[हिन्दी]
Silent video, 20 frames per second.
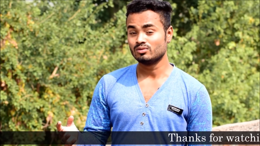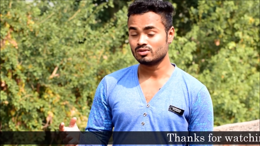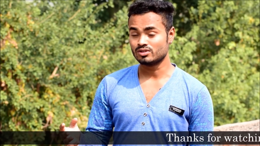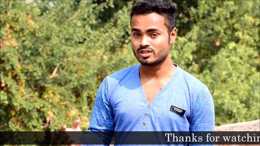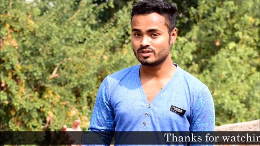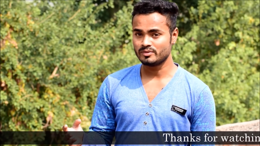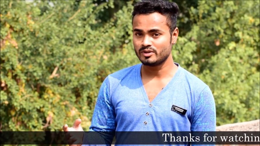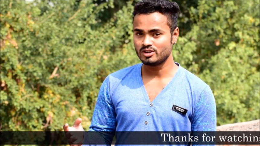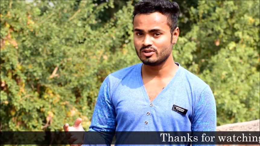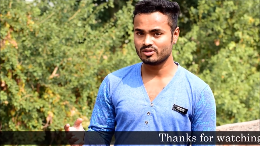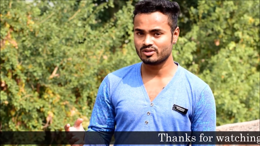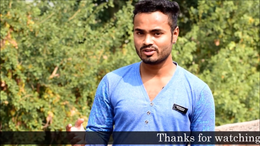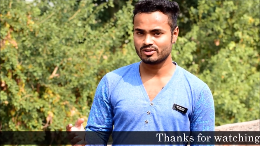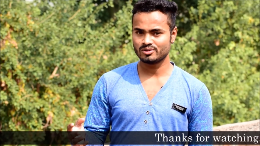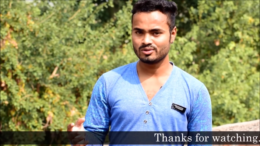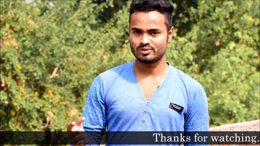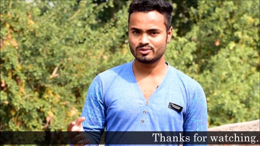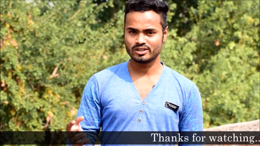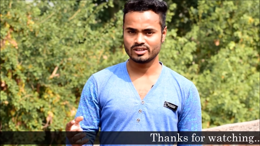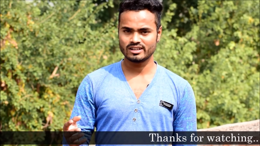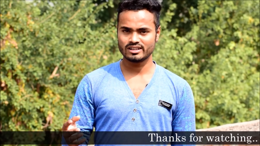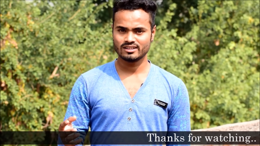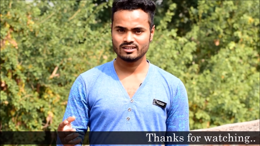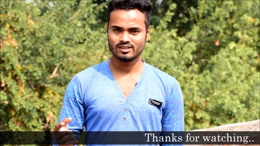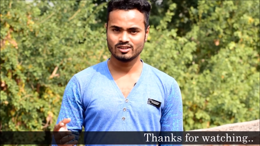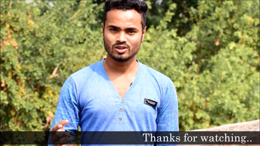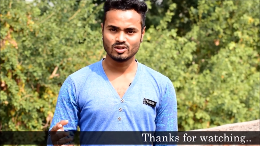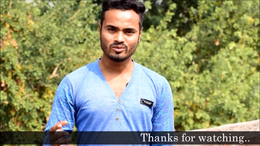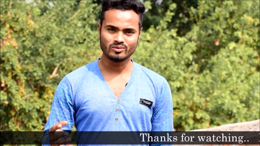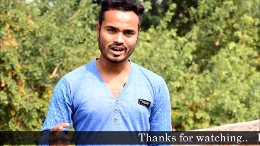उसी वीडियो की ट्यूटोरियल
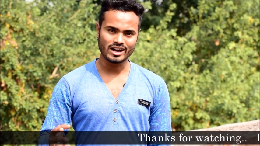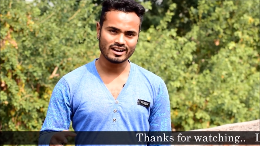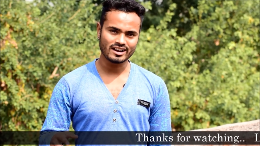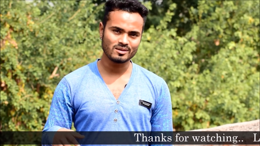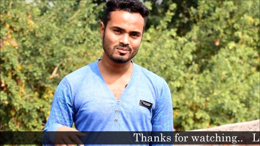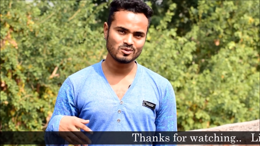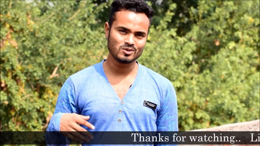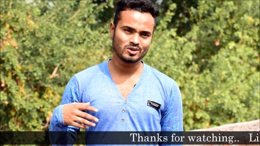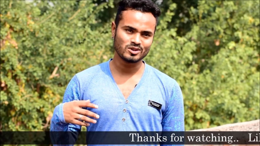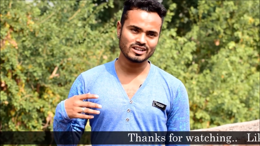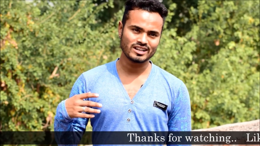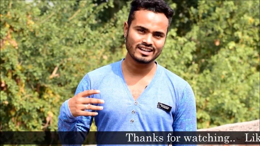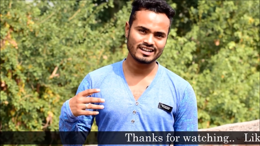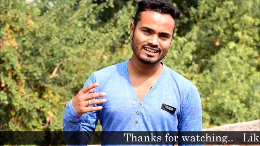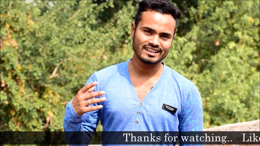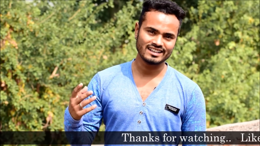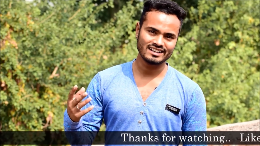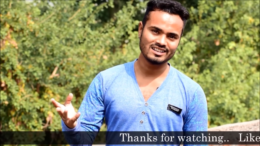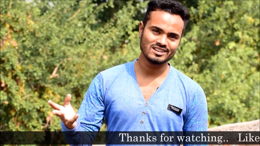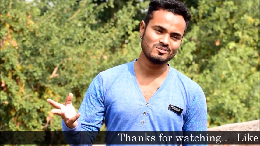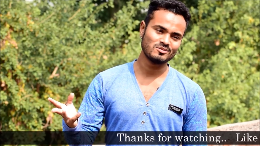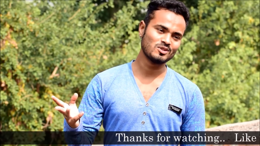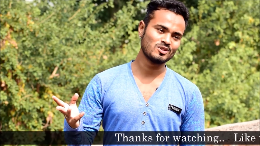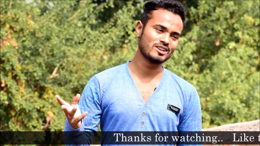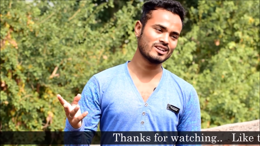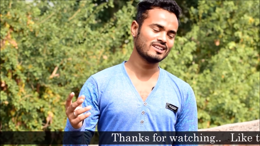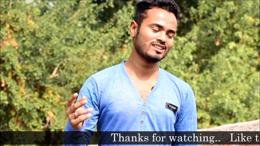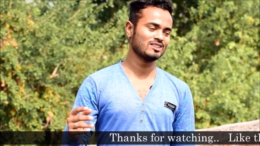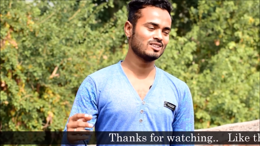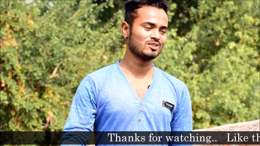दोबारा अपलोड करने के लिए
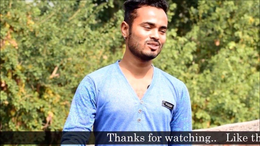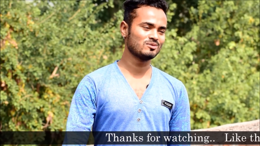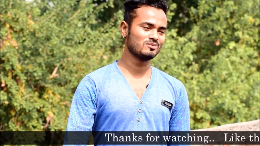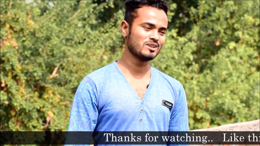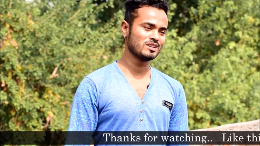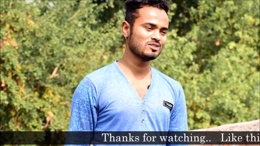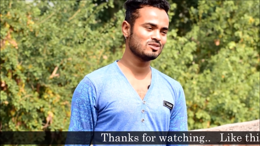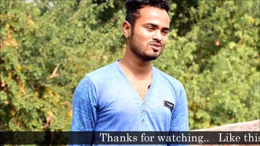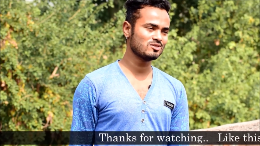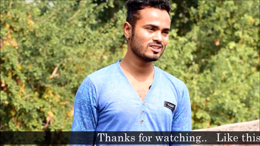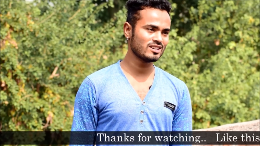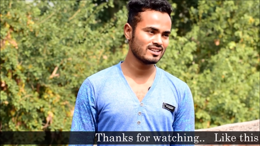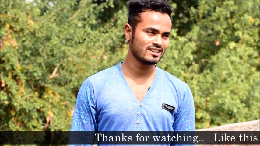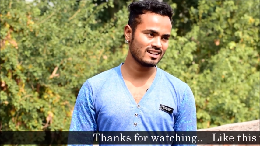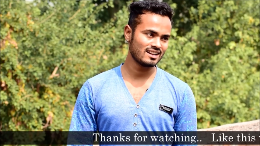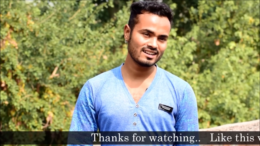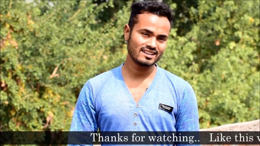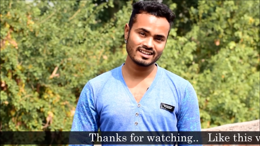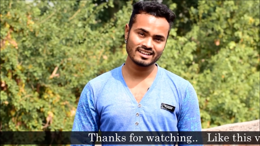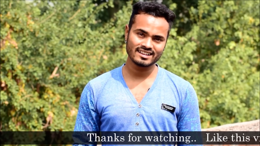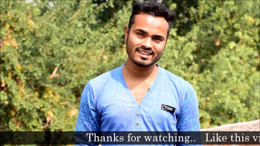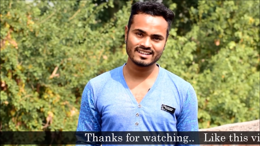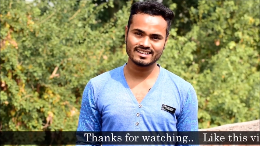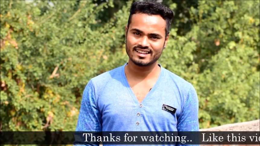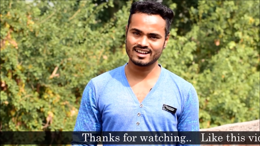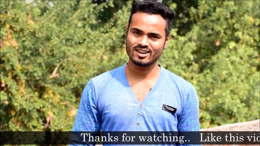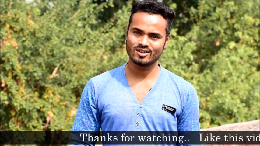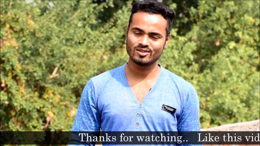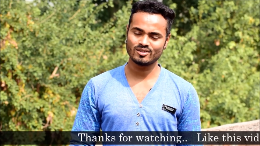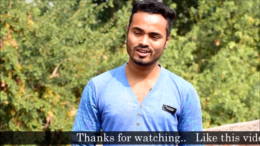बोल रहे थे तो मैंने सोचा यार ये
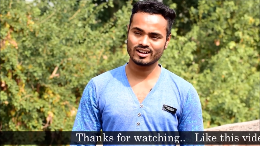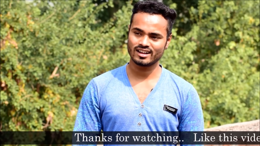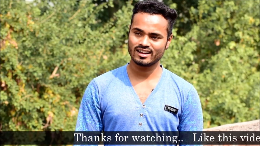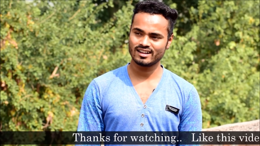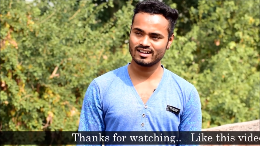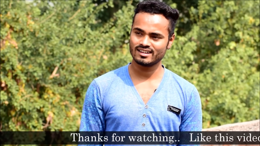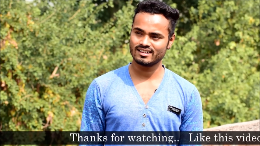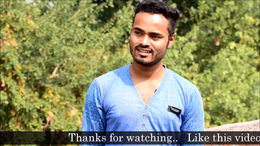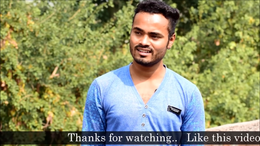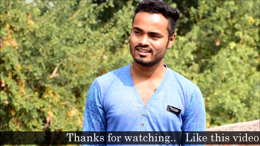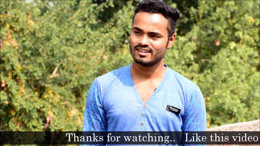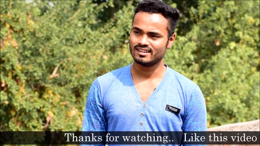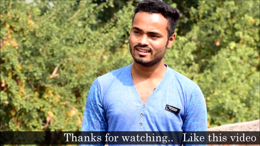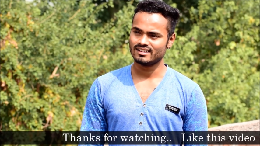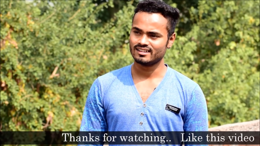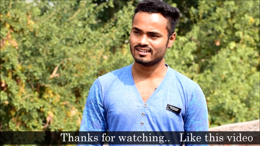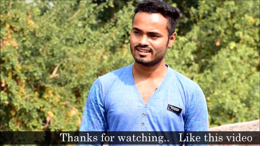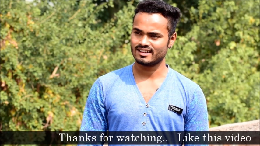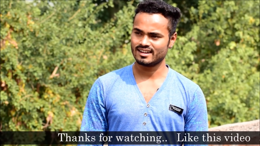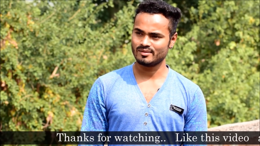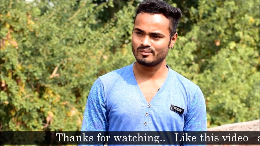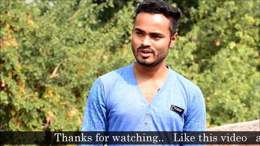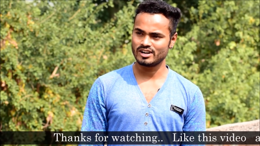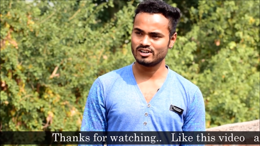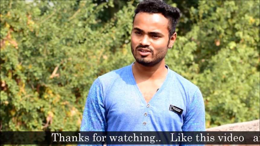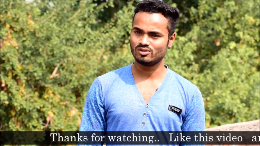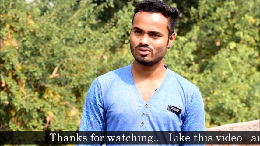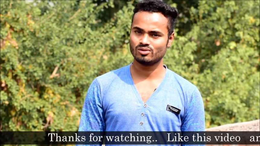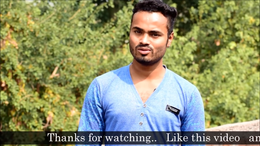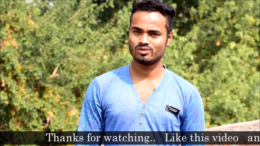क्या हो रहा है क्या
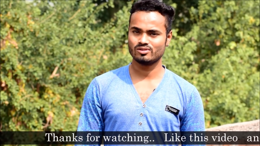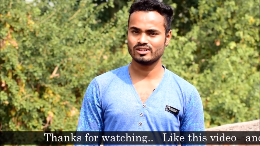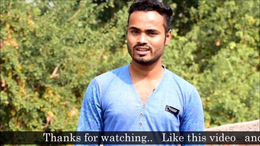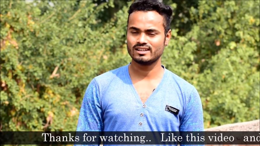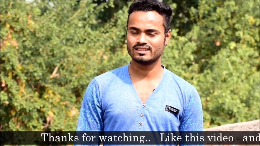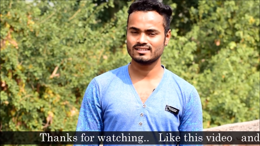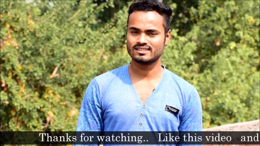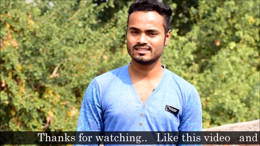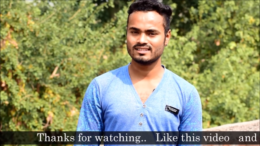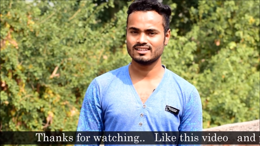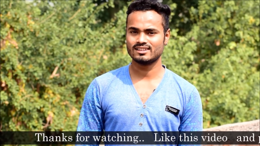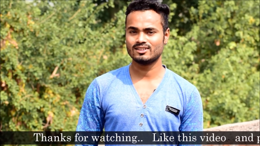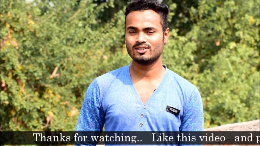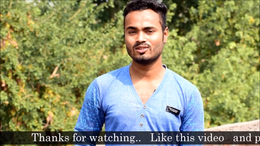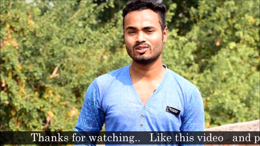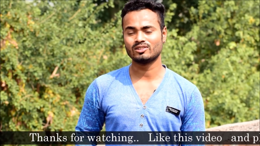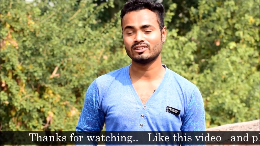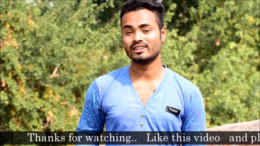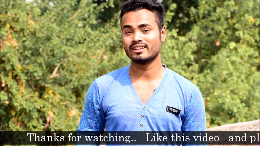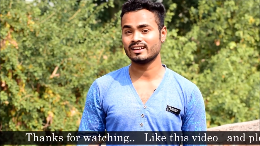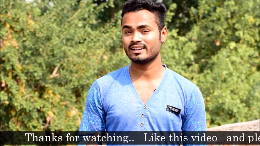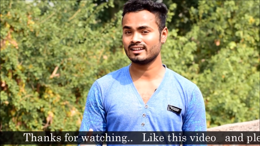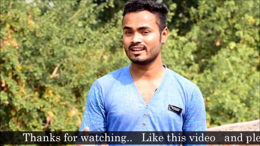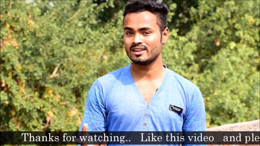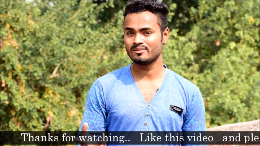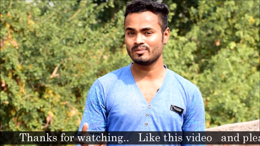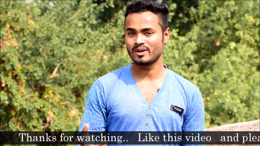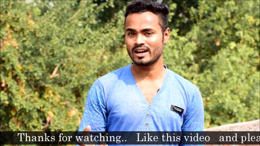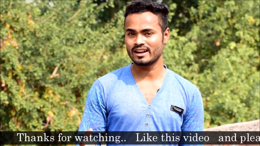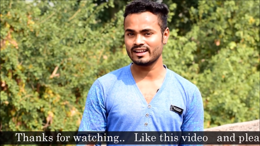मेरे ट्यूटोरियल्स ये लोग देख
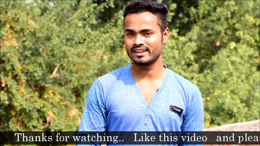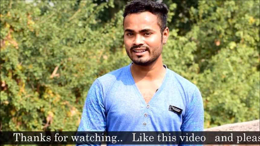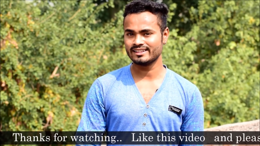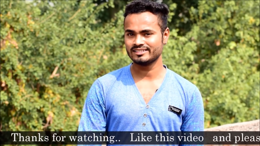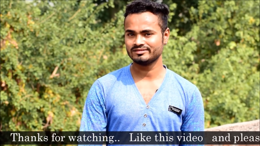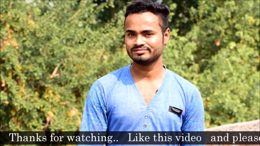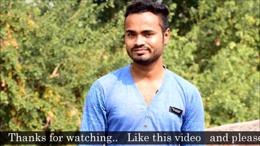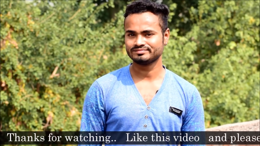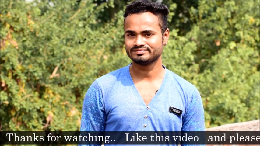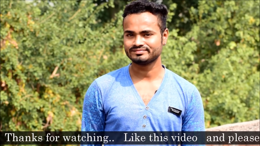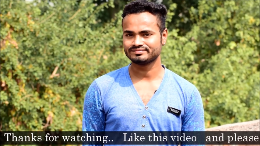नहीं पा रहे हैं